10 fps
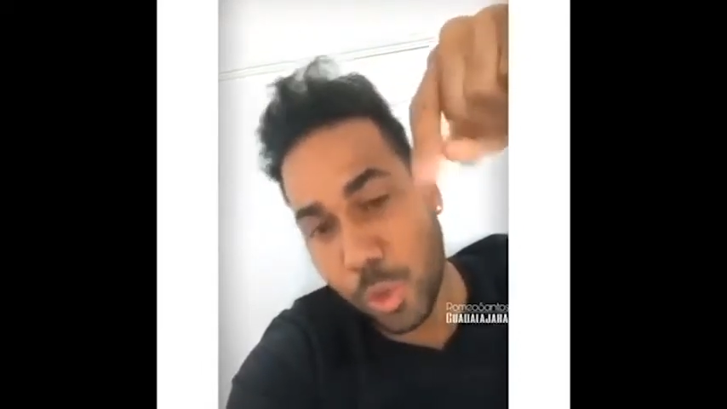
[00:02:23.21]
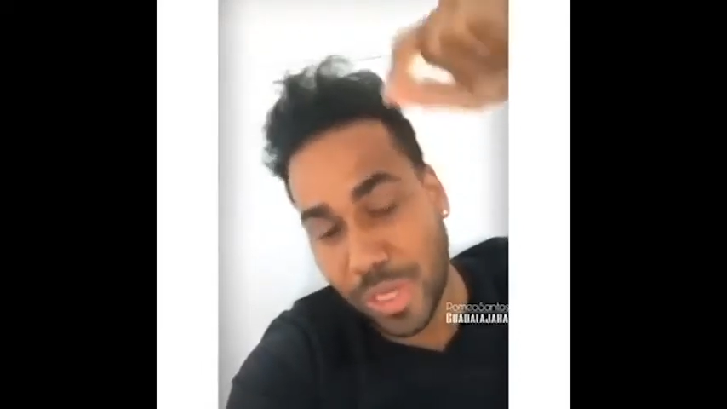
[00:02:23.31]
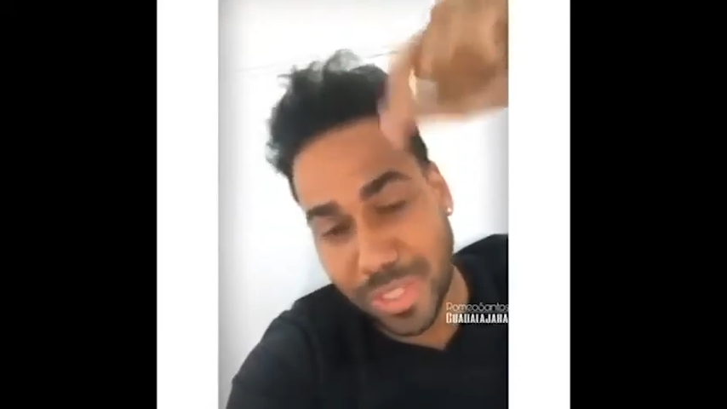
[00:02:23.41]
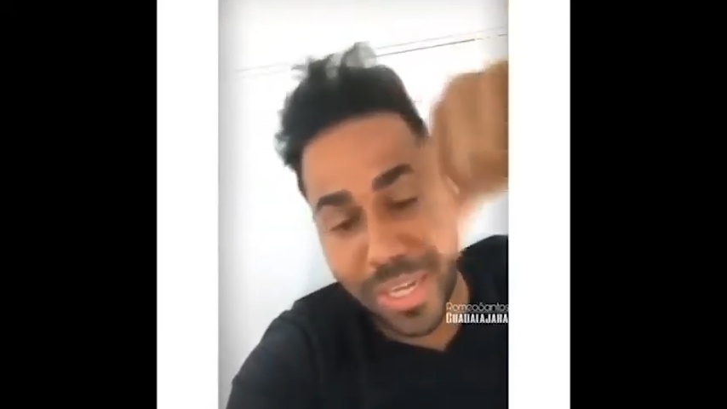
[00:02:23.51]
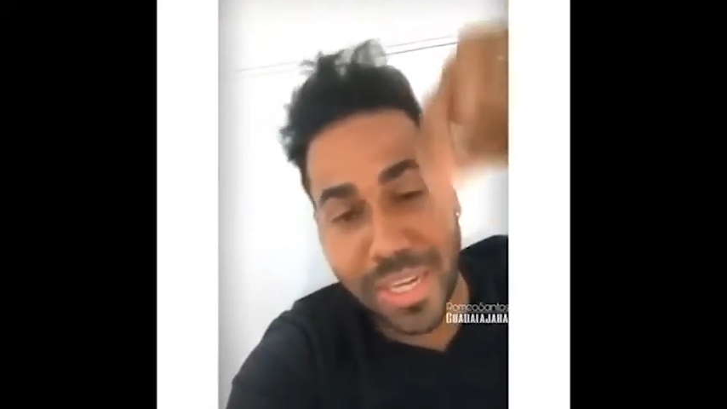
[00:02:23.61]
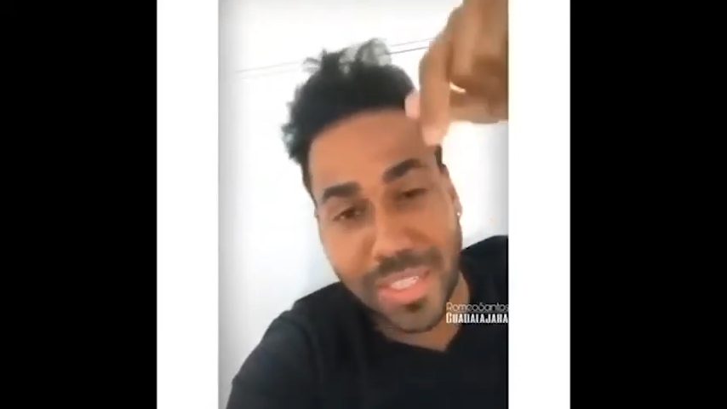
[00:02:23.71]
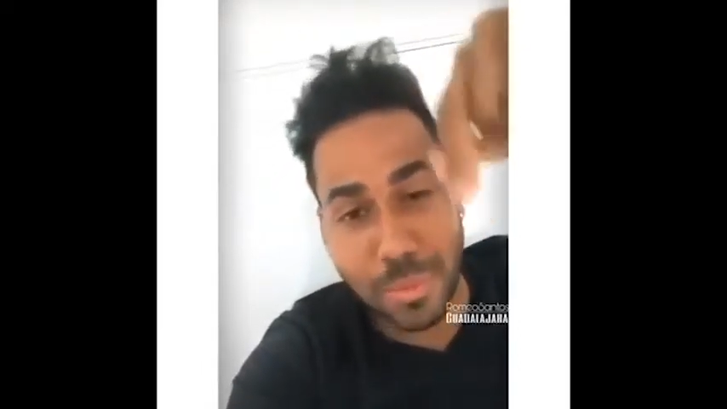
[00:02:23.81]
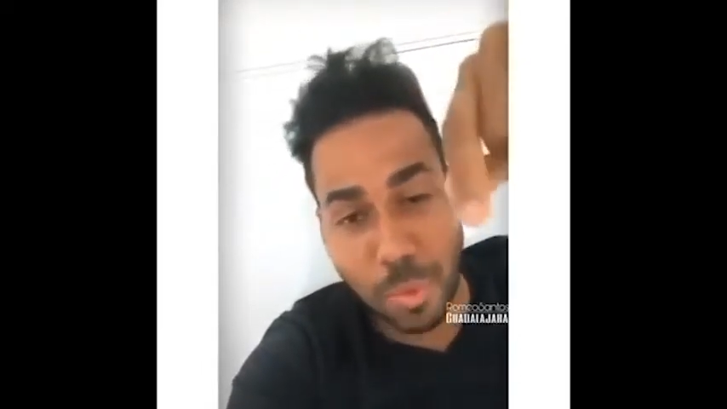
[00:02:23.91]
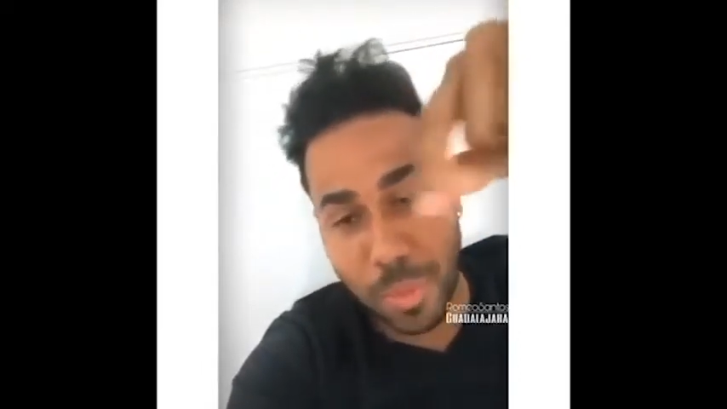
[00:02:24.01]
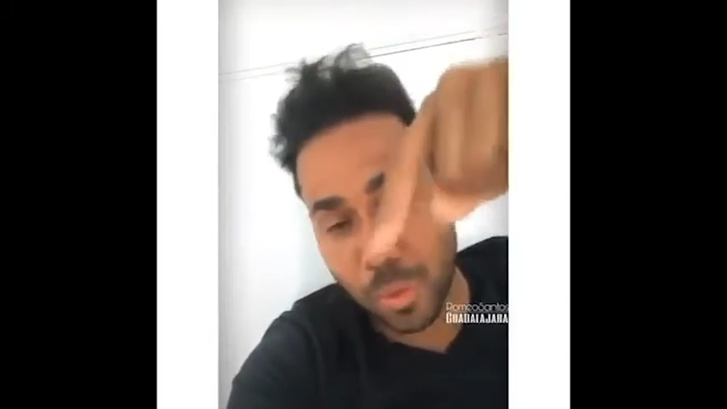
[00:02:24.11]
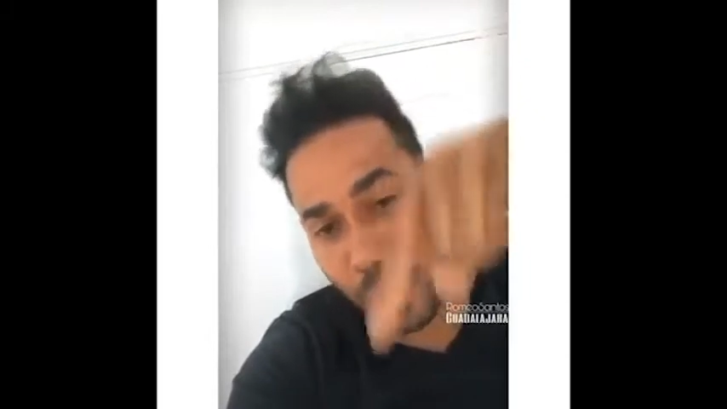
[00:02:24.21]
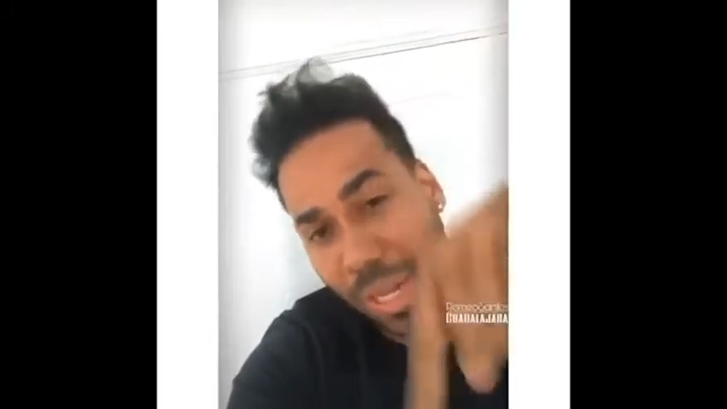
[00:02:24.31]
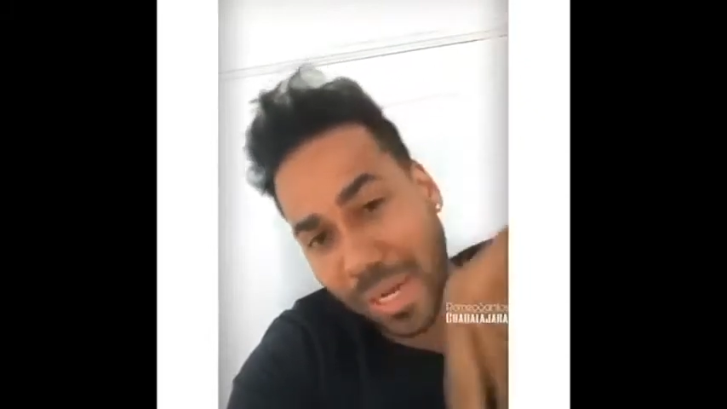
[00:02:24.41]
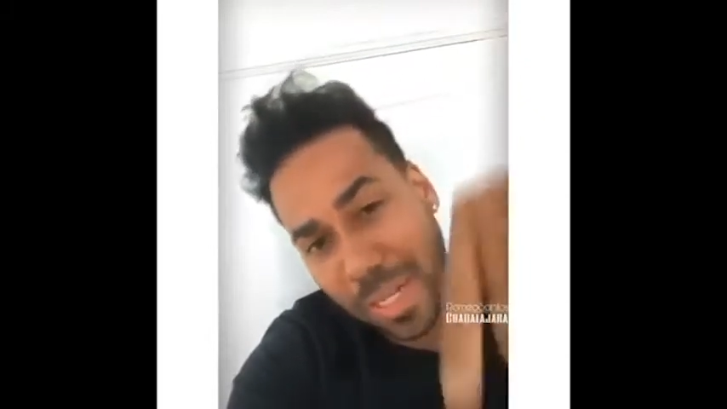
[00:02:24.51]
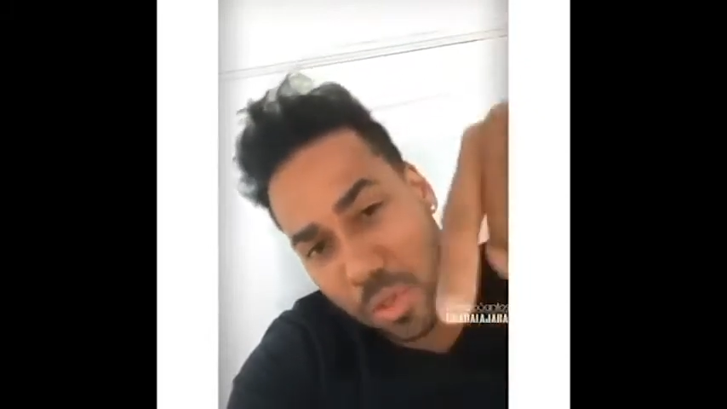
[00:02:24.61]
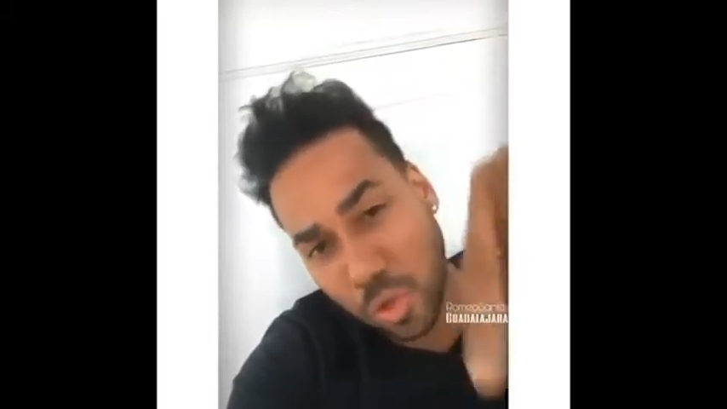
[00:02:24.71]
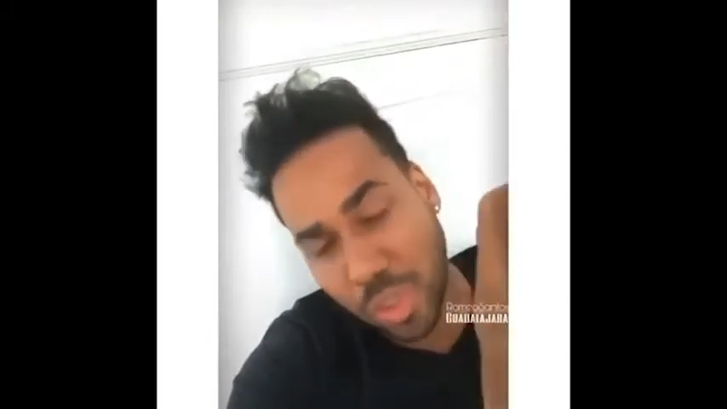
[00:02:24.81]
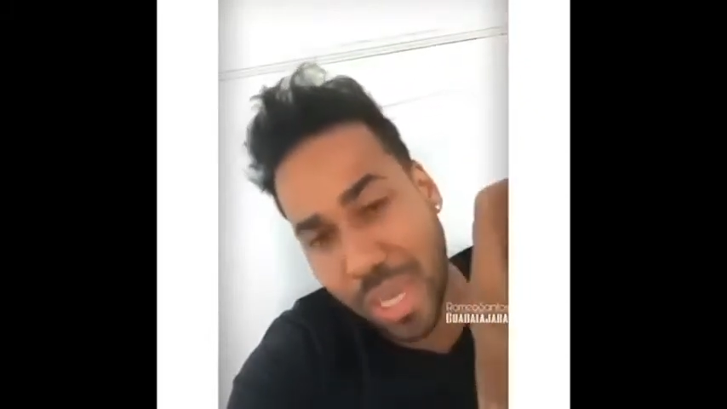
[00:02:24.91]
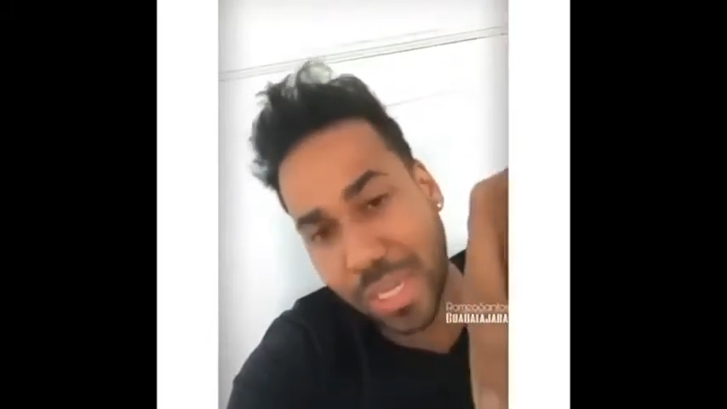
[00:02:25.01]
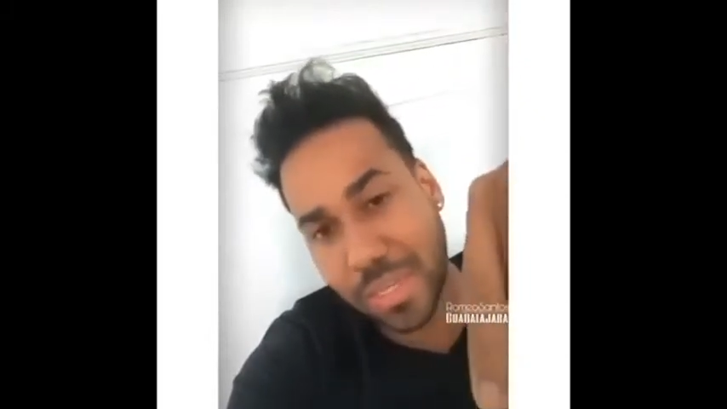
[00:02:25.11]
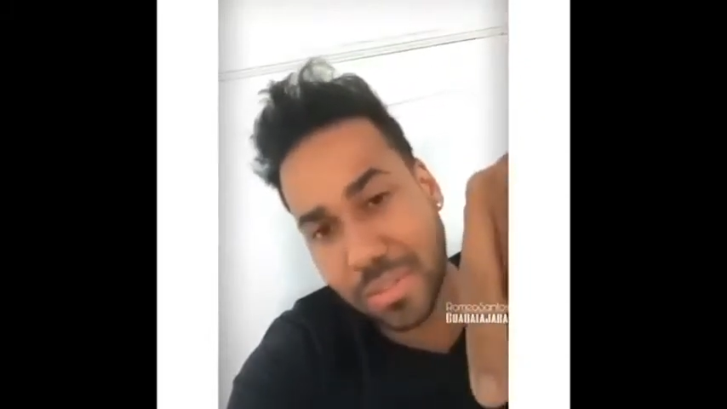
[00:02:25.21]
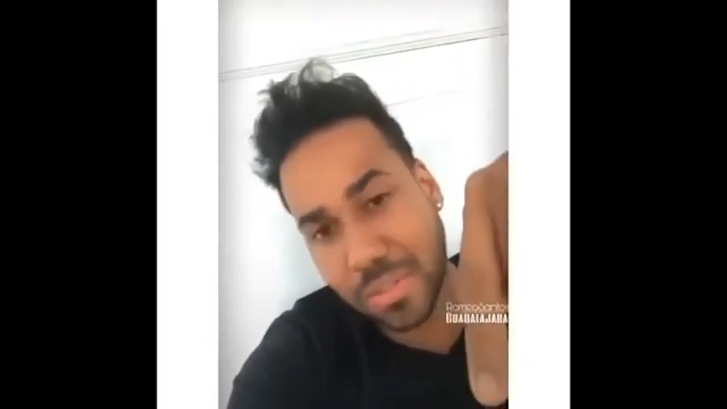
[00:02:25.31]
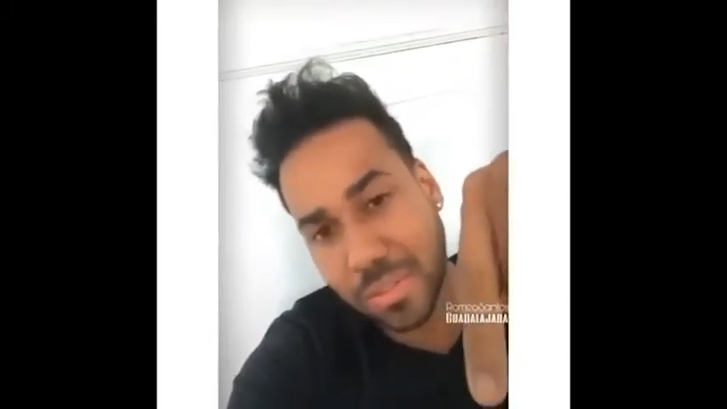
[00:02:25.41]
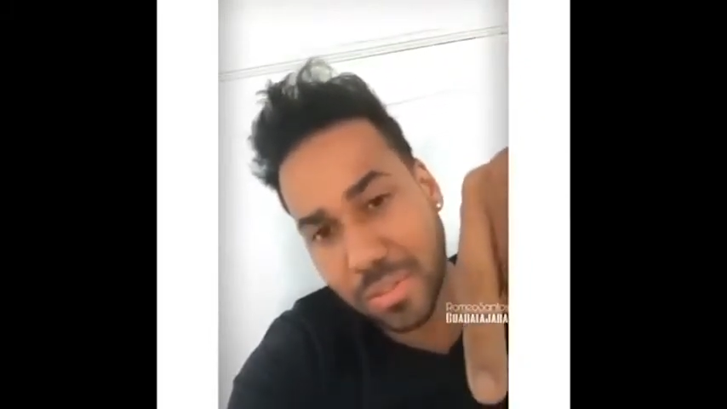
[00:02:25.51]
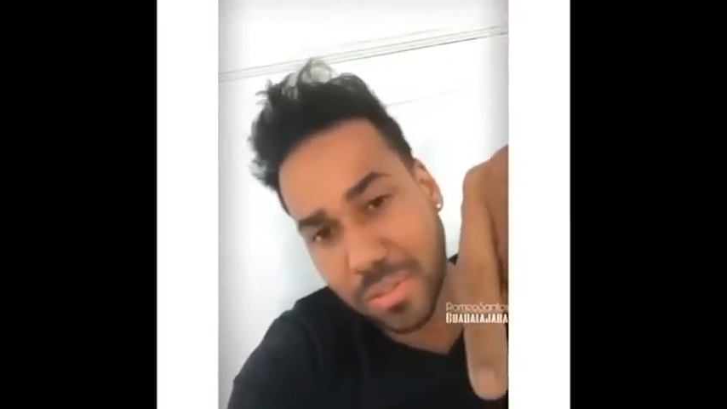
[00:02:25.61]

a los que están en este momento en las redes sociales